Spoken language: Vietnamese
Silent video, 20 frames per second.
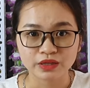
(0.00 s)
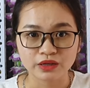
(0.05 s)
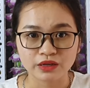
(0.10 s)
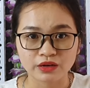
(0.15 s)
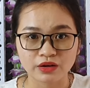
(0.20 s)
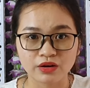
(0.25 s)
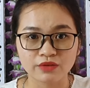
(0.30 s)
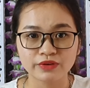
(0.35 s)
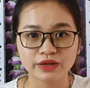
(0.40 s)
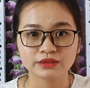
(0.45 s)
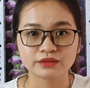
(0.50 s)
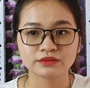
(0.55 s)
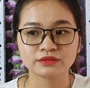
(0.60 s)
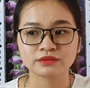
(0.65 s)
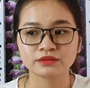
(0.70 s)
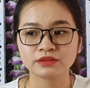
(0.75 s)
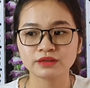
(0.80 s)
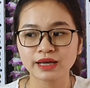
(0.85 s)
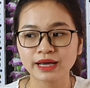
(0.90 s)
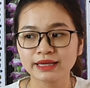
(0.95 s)
đó và
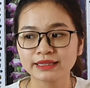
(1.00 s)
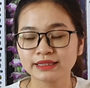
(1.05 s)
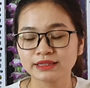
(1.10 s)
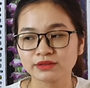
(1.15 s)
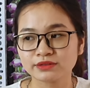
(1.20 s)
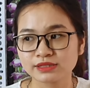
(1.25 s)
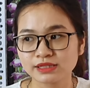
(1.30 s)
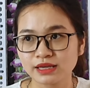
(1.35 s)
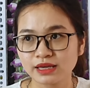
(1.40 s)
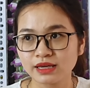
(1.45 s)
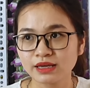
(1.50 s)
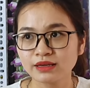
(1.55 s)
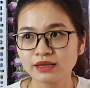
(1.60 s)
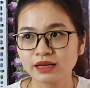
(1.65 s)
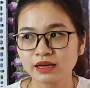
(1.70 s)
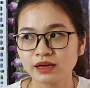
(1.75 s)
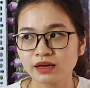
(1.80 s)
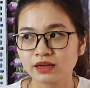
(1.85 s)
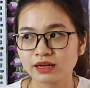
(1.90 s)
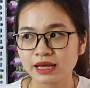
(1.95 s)
thứ hai thì nó sẽ
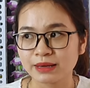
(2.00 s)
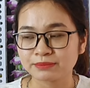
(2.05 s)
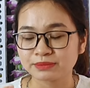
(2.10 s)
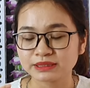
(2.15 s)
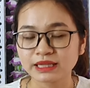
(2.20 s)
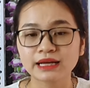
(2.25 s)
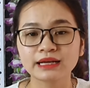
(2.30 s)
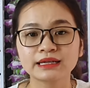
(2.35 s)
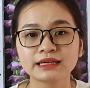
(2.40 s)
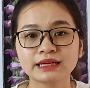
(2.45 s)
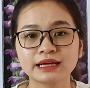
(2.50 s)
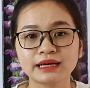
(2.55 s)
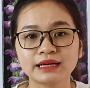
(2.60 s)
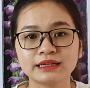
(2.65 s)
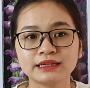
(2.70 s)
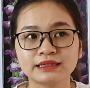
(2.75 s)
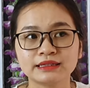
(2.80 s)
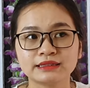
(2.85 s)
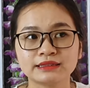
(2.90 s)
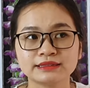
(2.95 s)
làm tăng
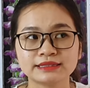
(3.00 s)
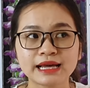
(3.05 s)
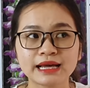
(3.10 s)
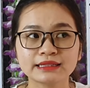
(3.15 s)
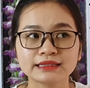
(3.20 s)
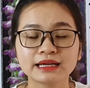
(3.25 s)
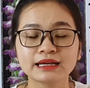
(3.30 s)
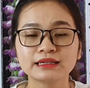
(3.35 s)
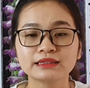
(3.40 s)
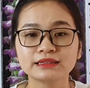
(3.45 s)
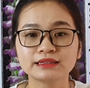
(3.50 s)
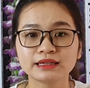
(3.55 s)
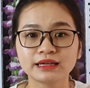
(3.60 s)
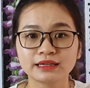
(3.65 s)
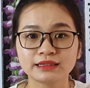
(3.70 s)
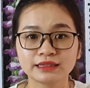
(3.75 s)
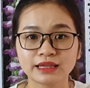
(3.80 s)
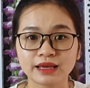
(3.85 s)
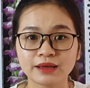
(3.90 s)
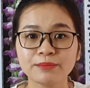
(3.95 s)
cái gia tăng những
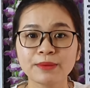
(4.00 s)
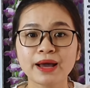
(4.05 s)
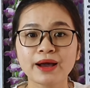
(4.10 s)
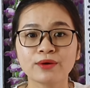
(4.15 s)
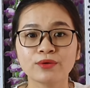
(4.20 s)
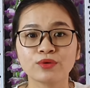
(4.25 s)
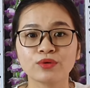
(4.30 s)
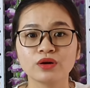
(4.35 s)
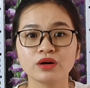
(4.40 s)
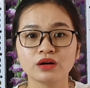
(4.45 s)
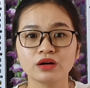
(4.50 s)
cái tế bào